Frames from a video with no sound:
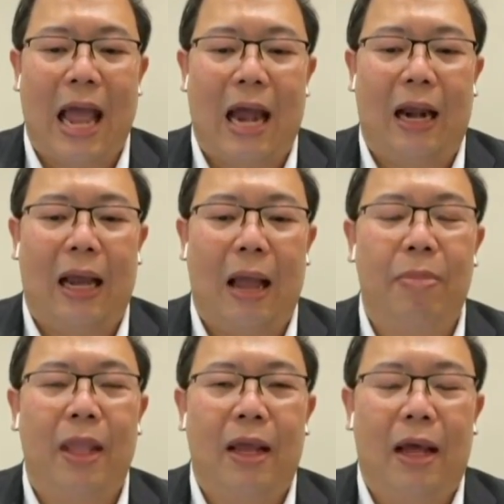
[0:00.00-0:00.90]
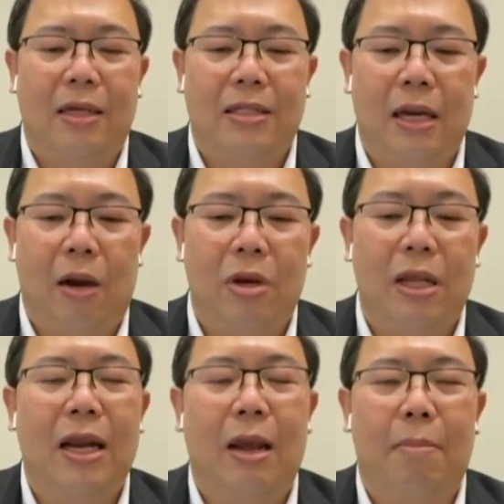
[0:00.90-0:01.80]
การนะครับสิ่งเหล่า
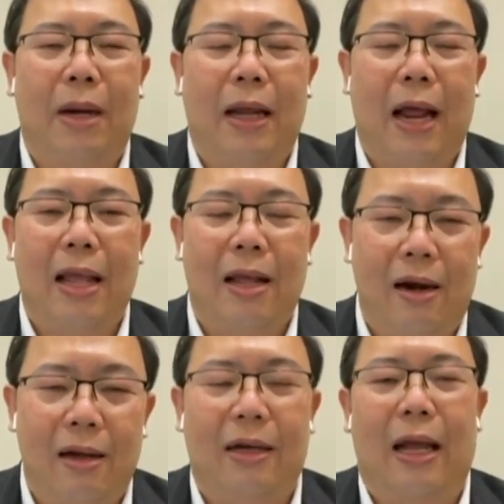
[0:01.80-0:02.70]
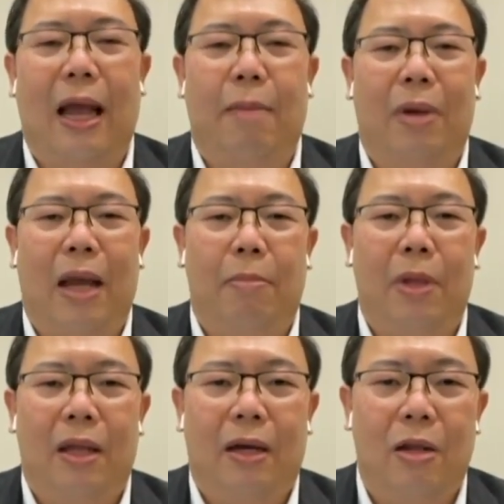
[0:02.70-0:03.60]
นี้เนี่ยมันคล้ายคลึงนะครับกับ
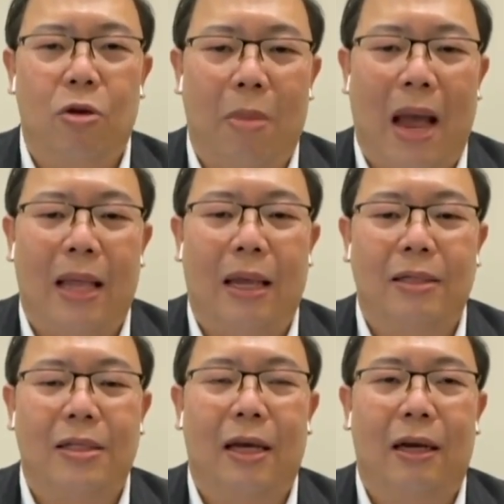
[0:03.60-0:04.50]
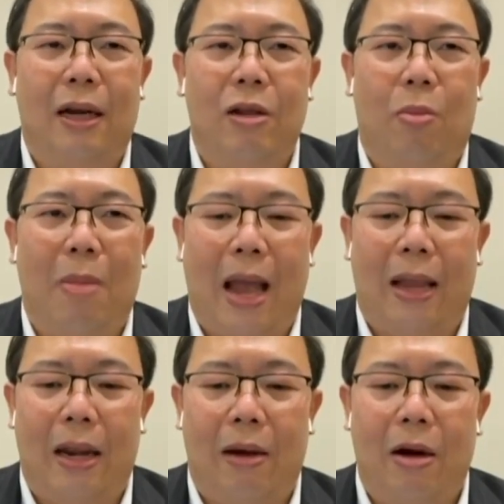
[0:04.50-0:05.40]
นโยบายอย่างเช่นนโยบาย
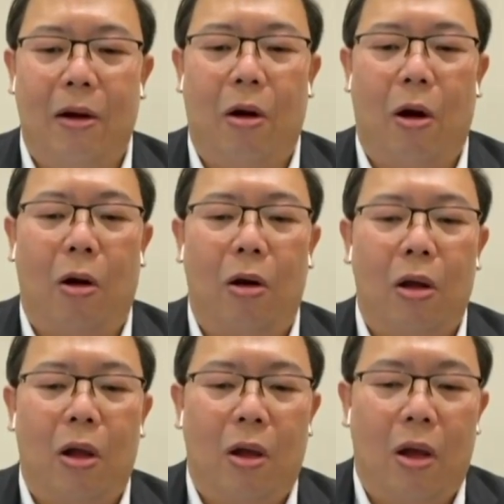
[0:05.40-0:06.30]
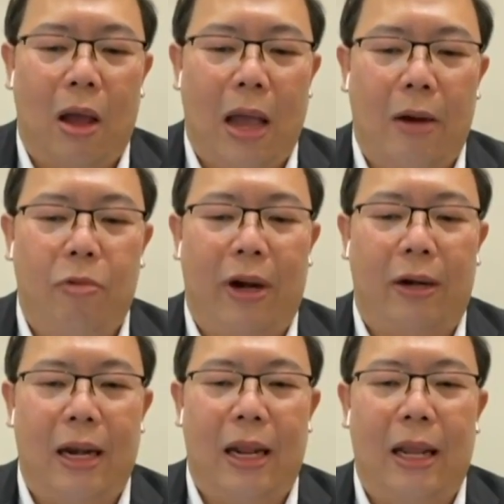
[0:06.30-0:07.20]
ในเรื่องของ hundred
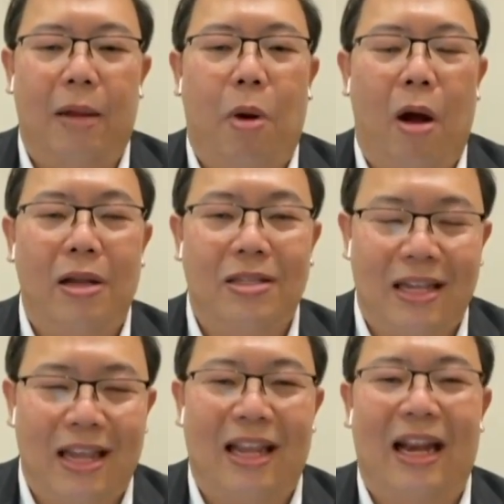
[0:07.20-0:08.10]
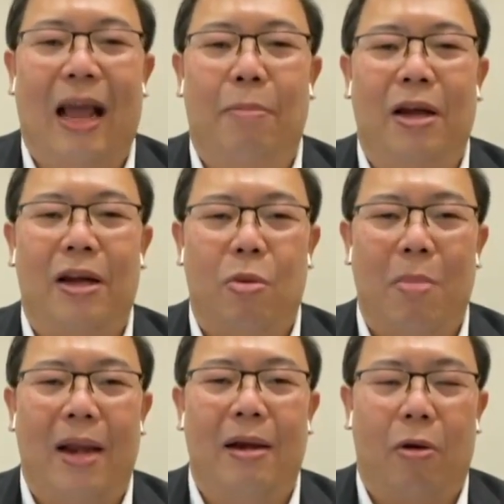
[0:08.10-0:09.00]
day policy นะครับคือนโย
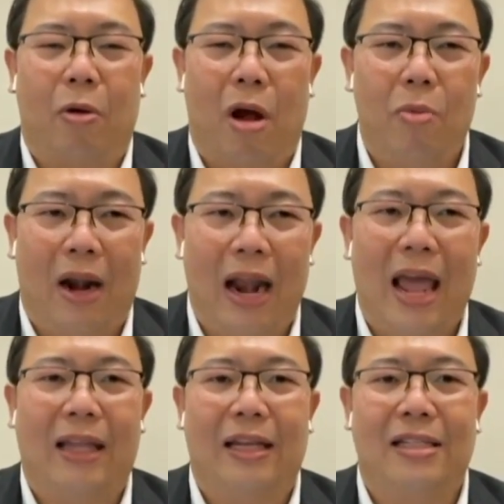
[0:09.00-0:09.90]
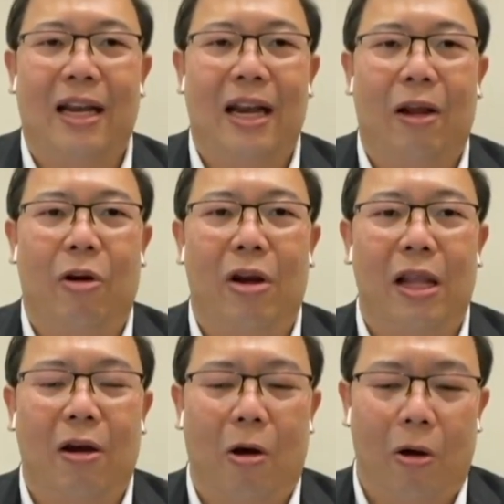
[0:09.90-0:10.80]
บายหนึ่งร้อยวันแรกอย่างเช่นในกร
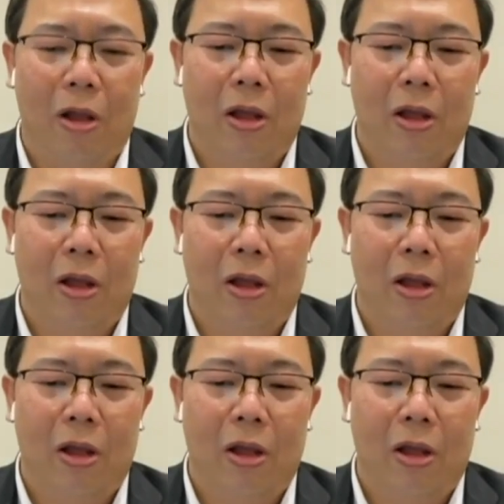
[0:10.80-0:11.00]
ณีของ